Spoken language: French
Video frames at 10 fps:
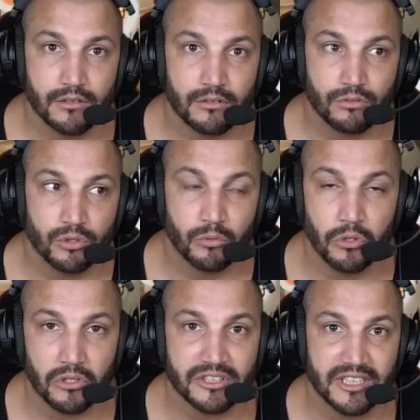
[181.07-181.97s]
de me
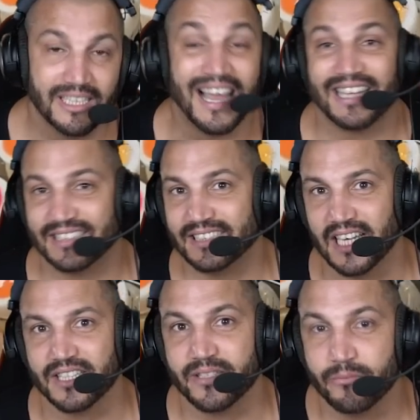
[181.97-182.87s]
lancer assez
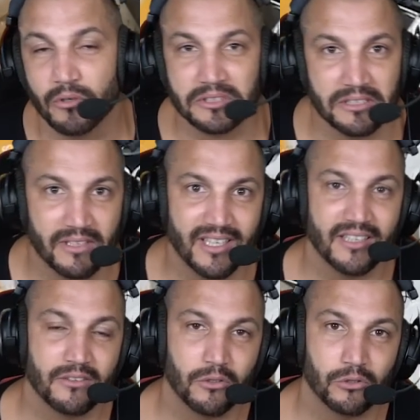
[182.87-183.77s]
tardivement, c'est vrai,
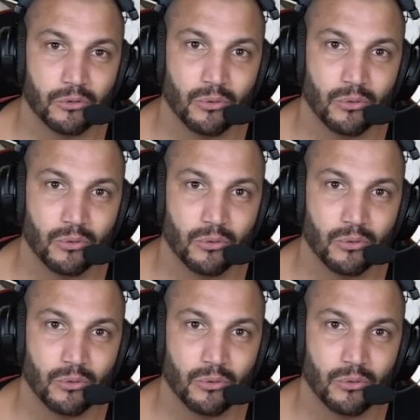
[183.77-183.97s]
hein, quand on